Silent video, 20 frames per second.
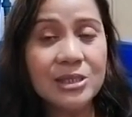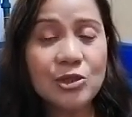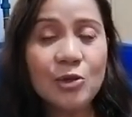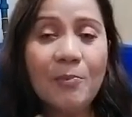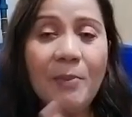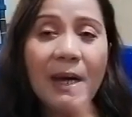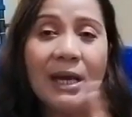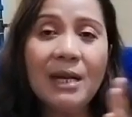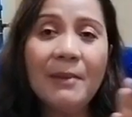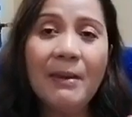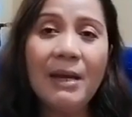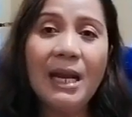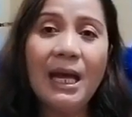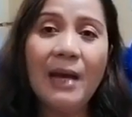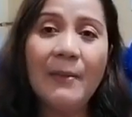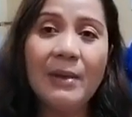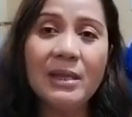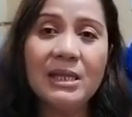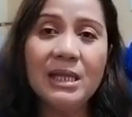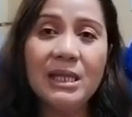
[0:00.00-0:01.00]
So para
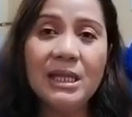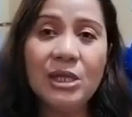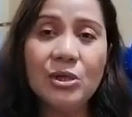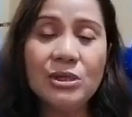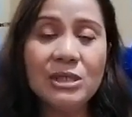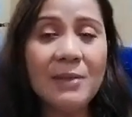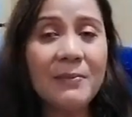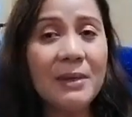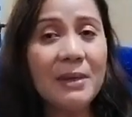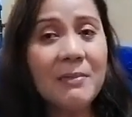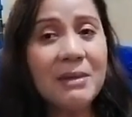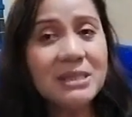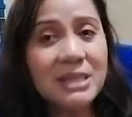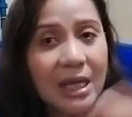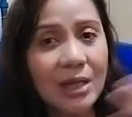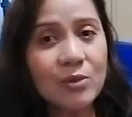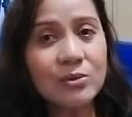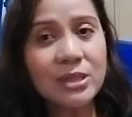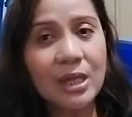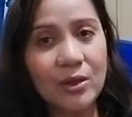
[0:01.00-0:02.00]
malaman din niyo, siyempre
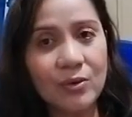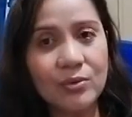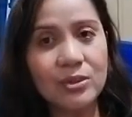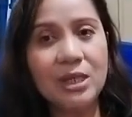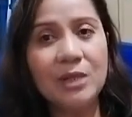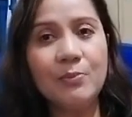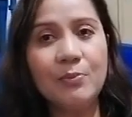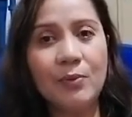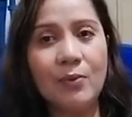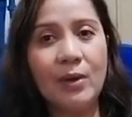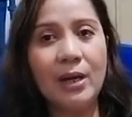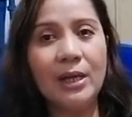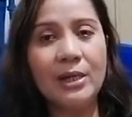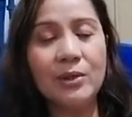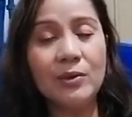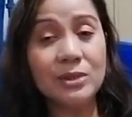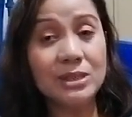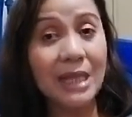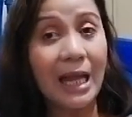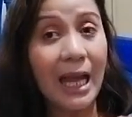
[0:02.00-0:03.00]
magtanong-tanong din po
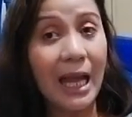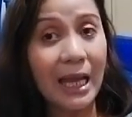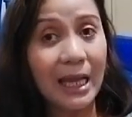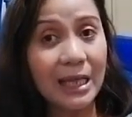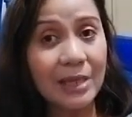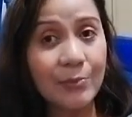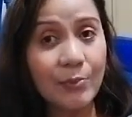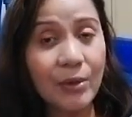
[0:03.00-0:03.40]
kayo sa akin.